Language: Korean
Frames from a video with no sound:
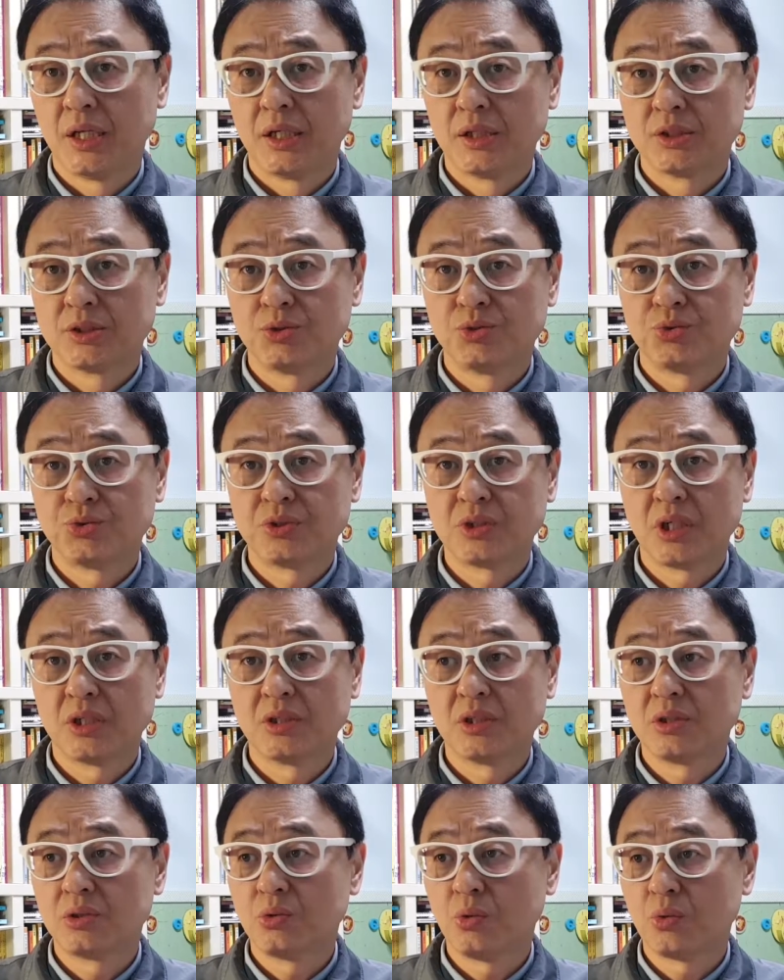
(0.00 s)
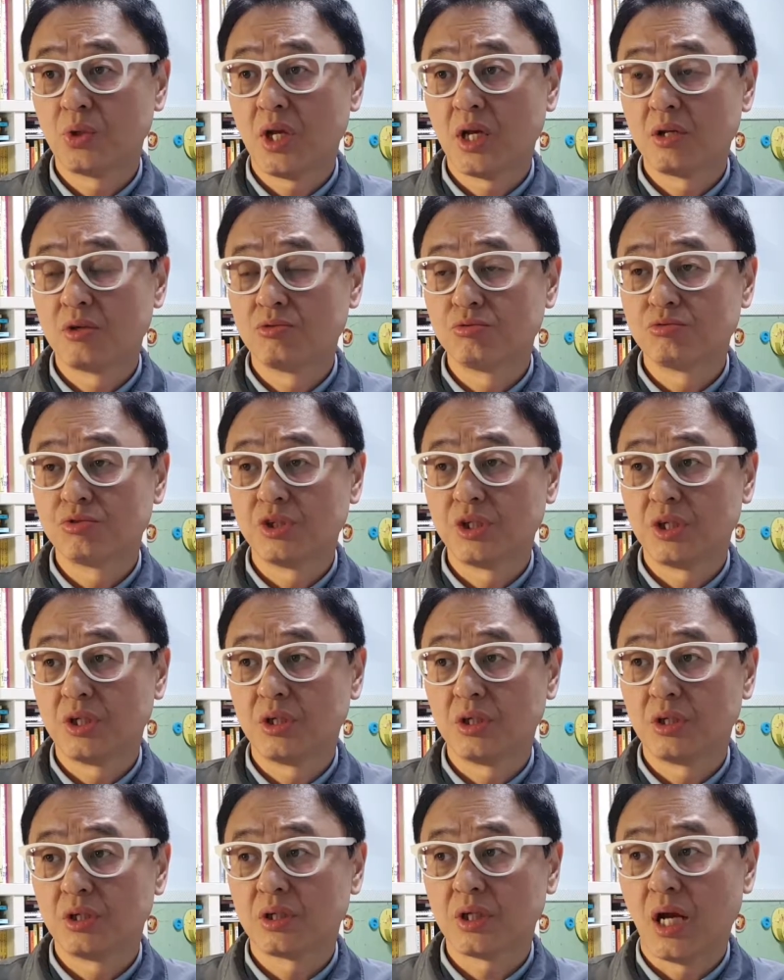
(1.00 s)
그 축제는 또 다른
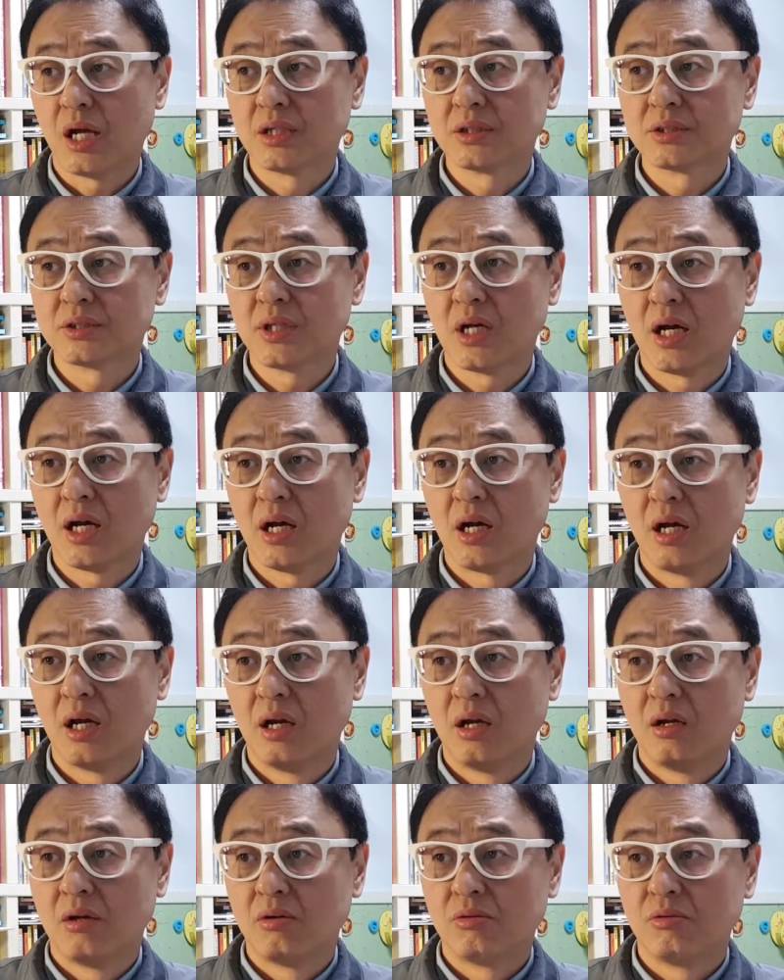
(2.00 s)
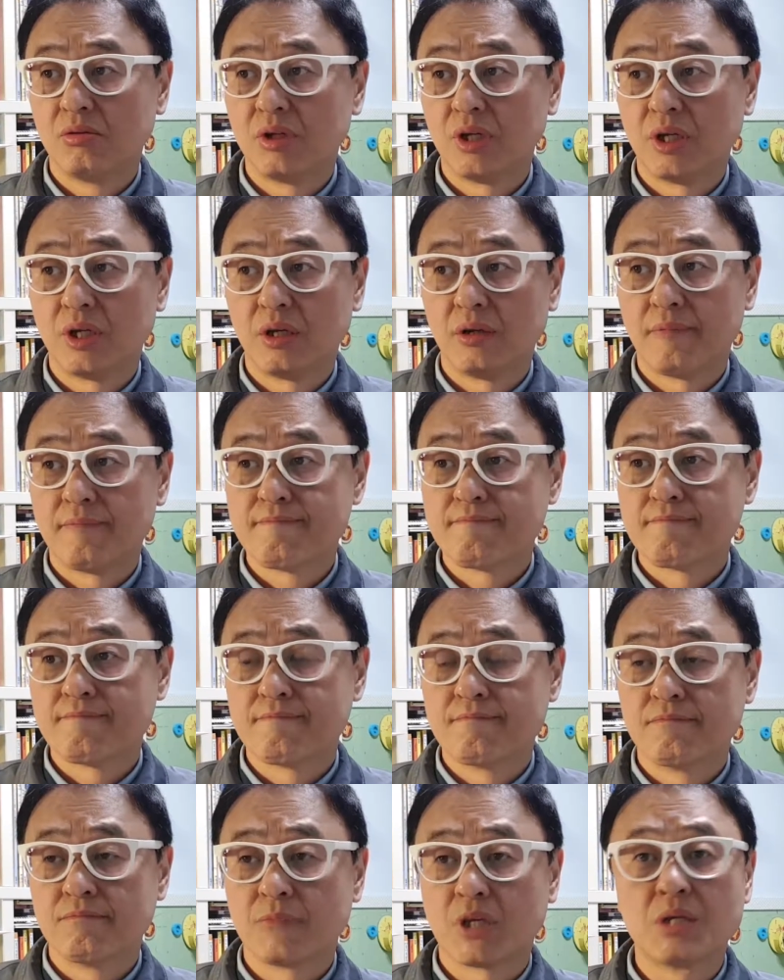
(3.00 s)
우리 강사 우리
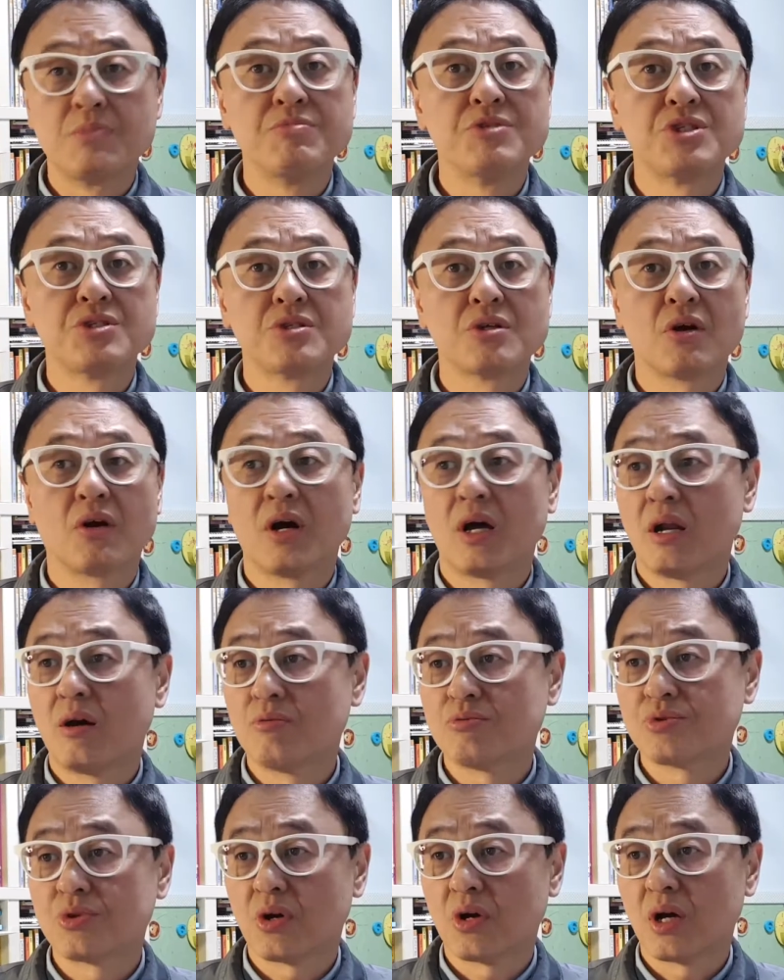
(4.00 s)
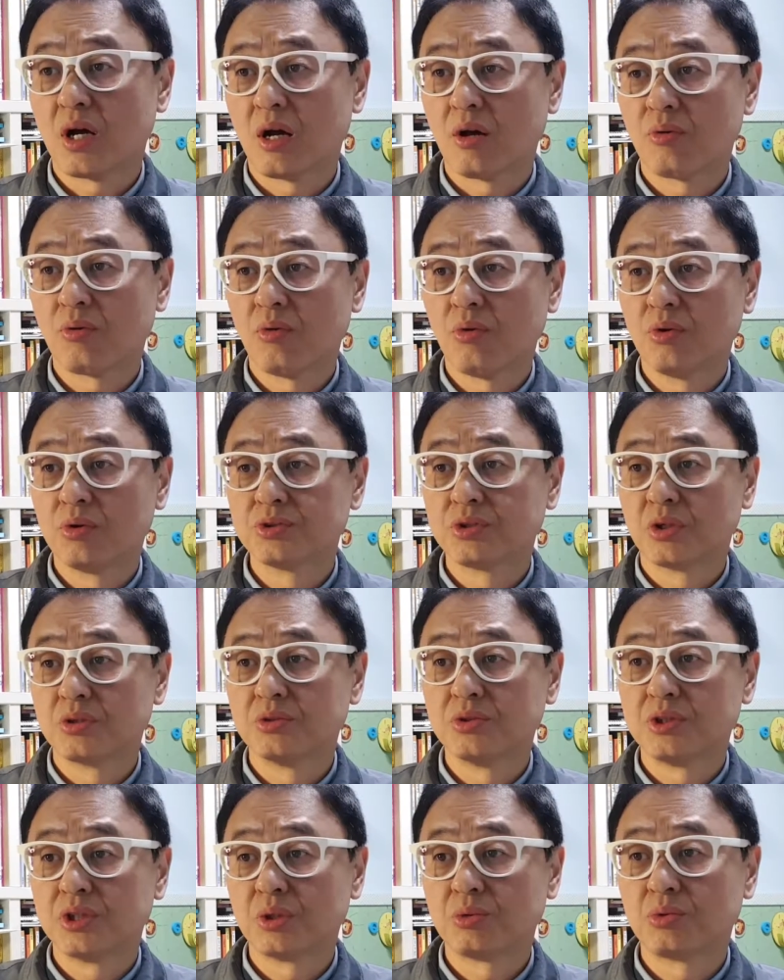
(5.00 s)
음, 김진경 아나운서가 가고
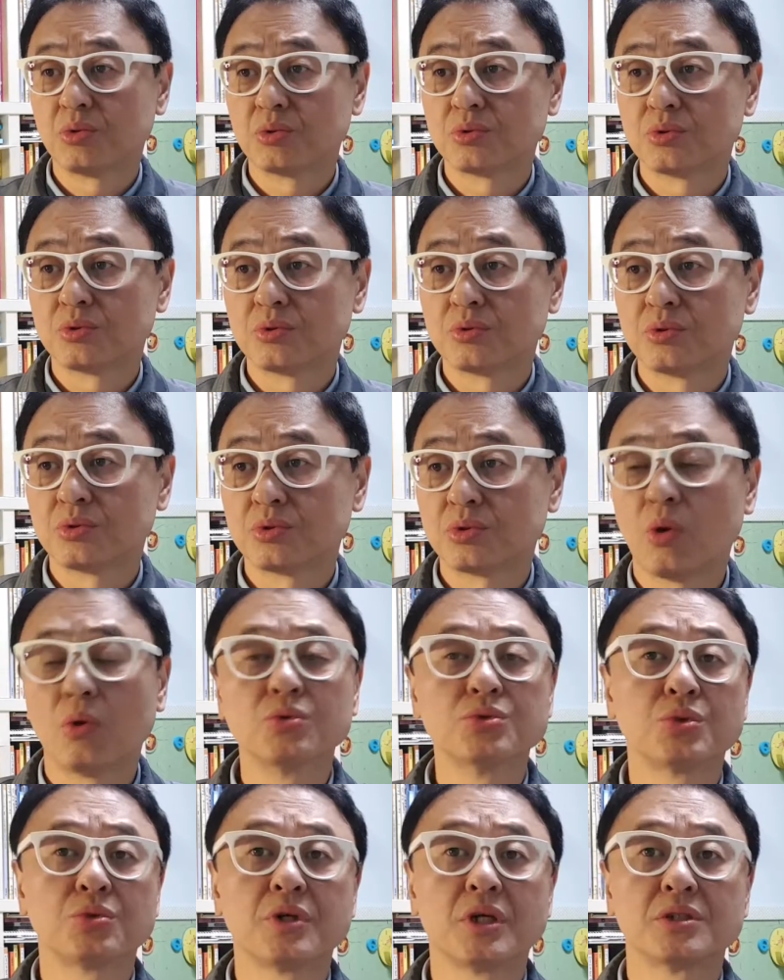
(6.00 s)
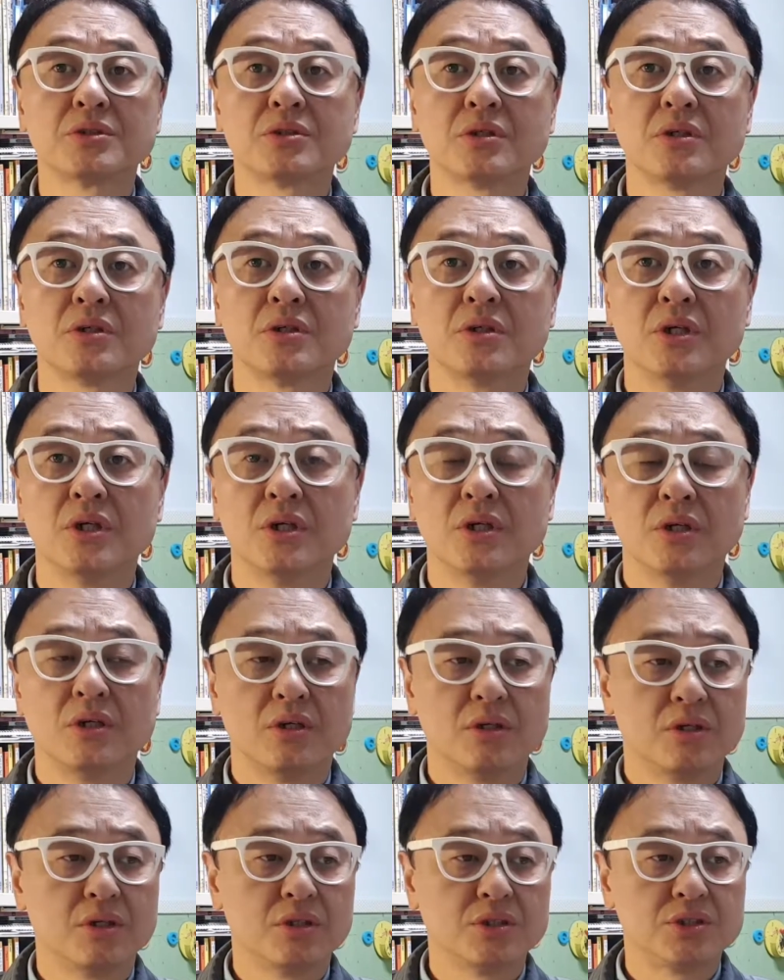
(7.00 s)
저는 이제 또 총송에서
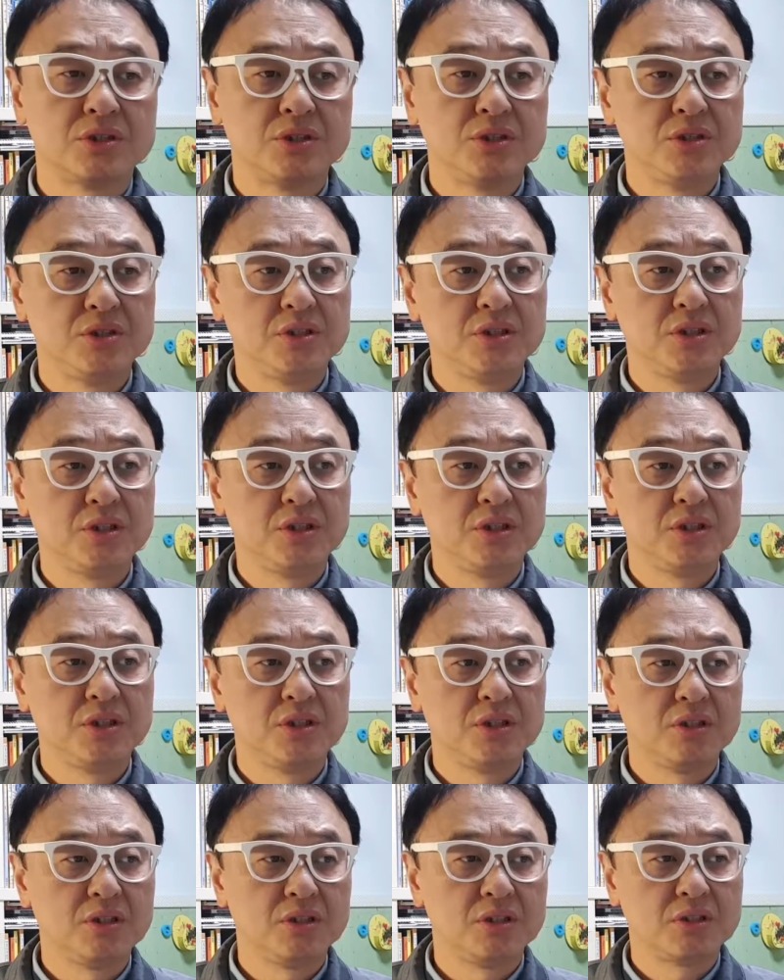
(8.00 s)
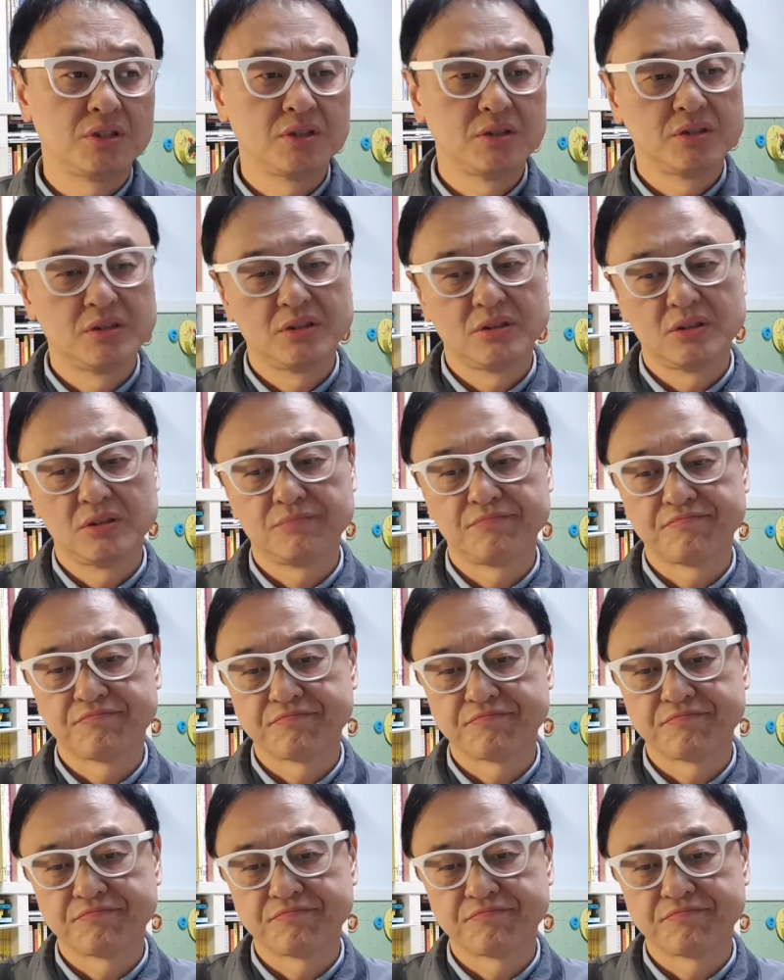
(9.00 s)
어, 지리 그